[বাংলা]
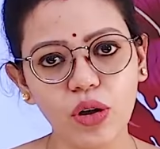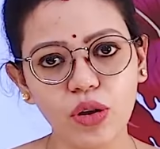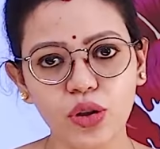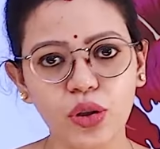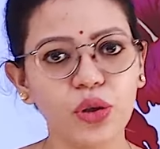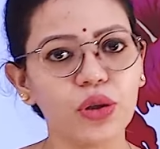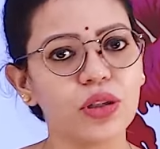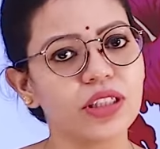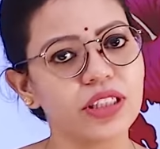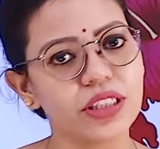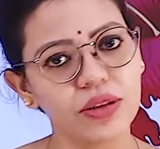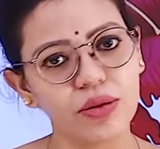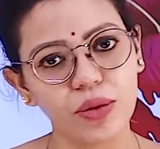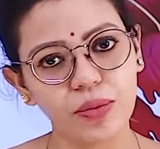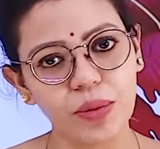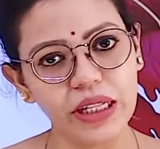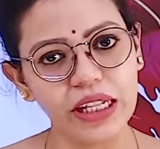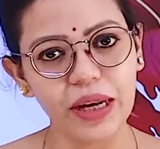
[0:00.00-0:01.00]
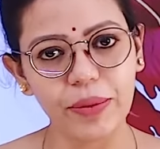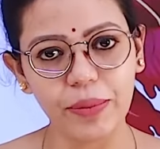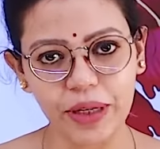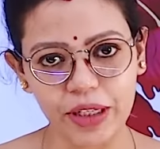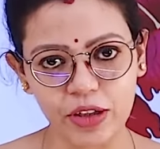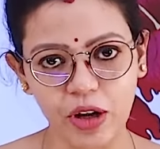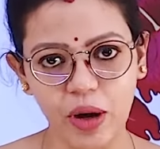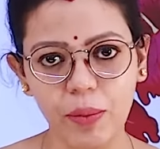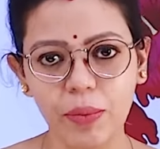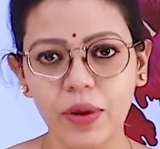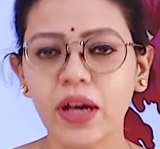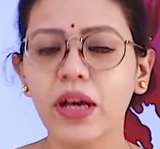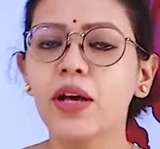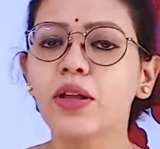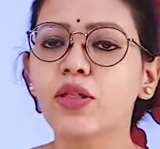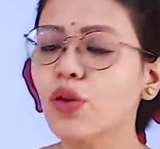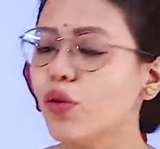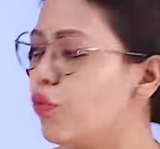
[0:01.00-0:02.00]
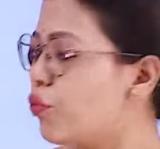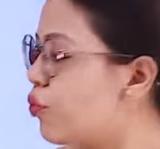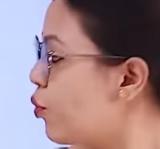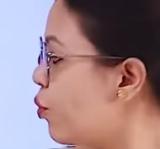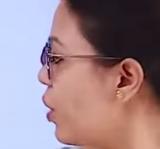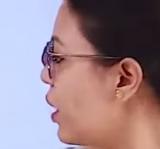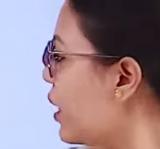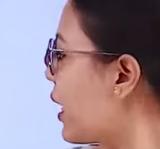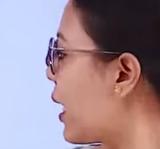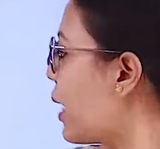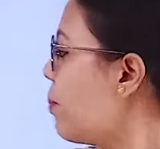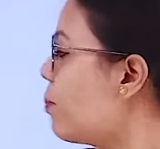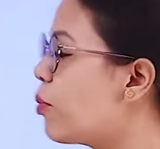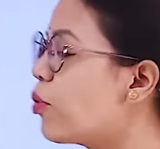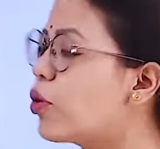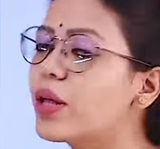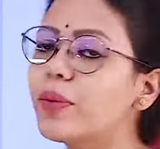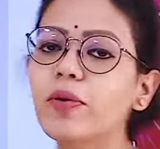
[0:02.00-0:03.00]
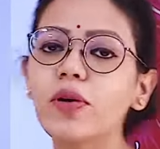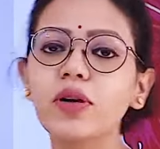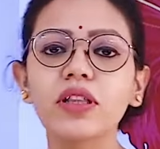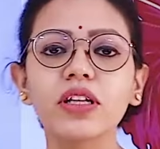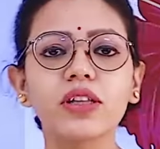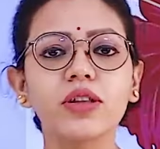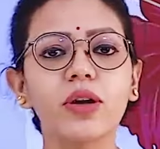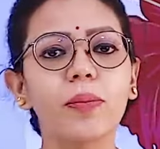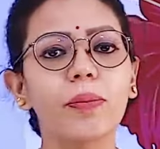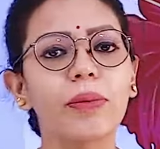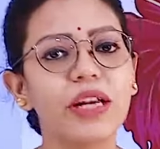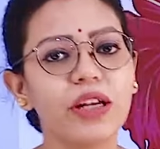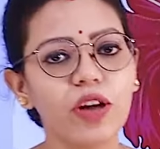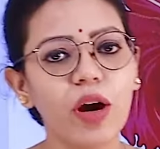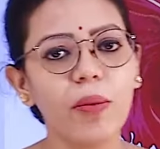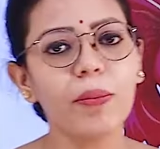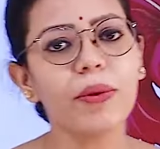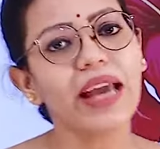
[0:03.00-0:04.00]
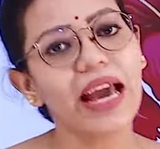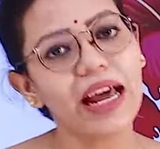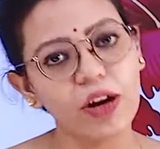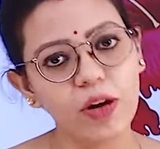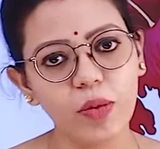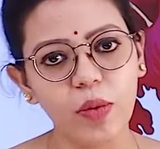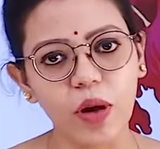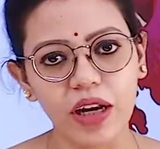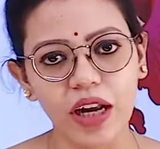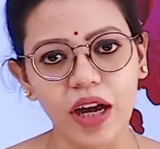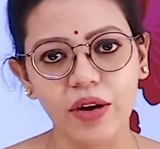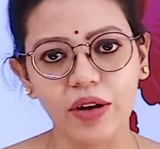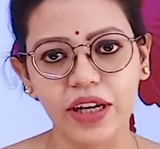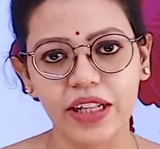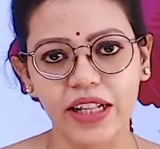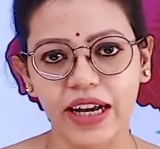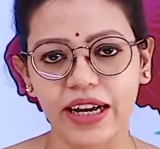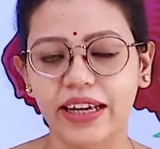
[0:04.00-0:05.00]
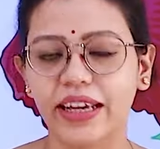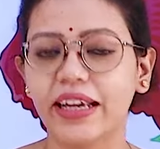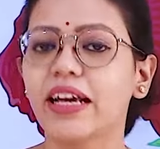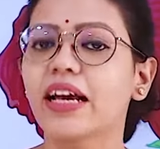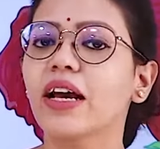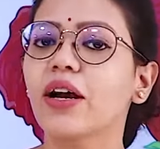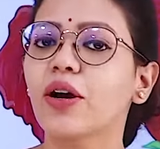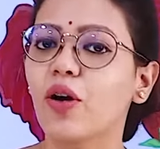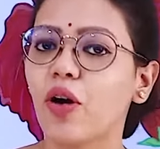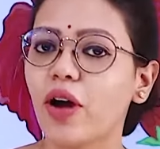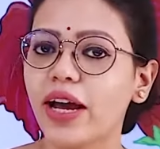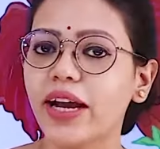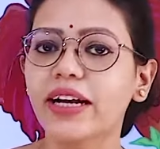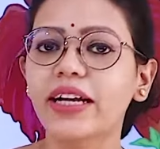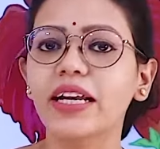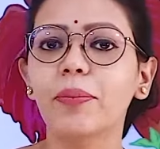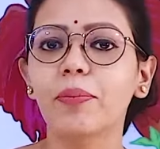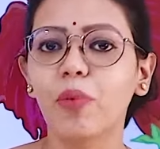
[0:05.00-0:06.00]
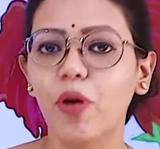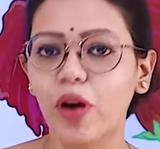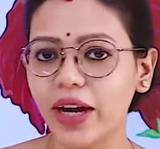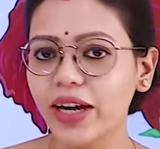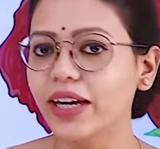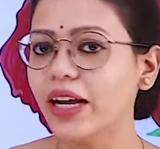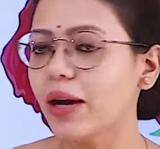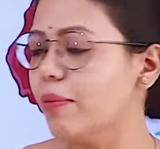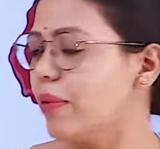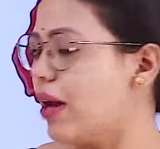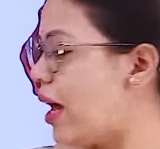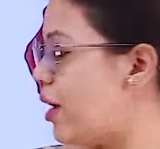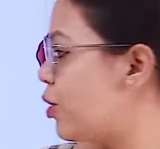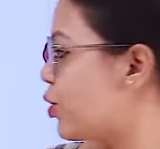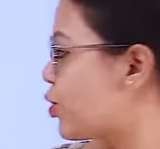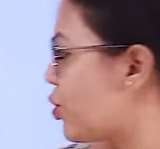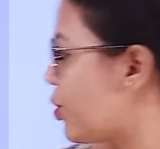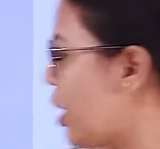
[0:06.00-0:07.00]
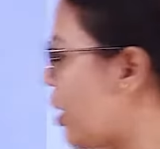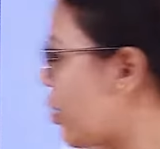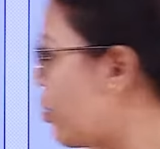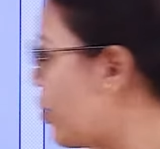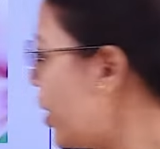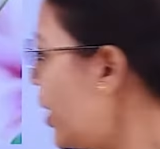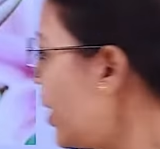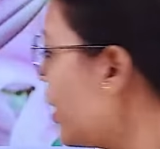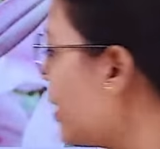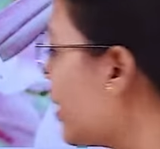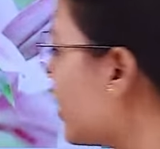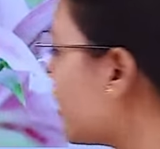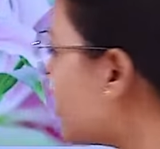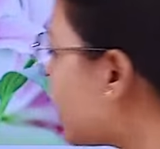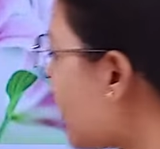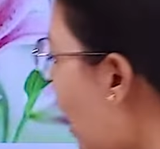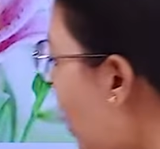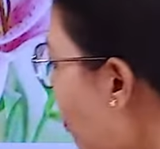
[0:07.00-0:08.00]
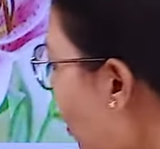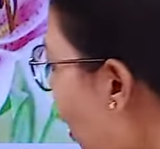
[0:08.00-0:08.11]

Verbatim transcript: অংশ হচ্ছে উদ্ভিদের বিটপ তো ফুলকে পরিবর্তিত বিটপ কেন বলা হয়ে থাকে কয়েকটি পয়েন্ট আমরা আলোচনা করি যার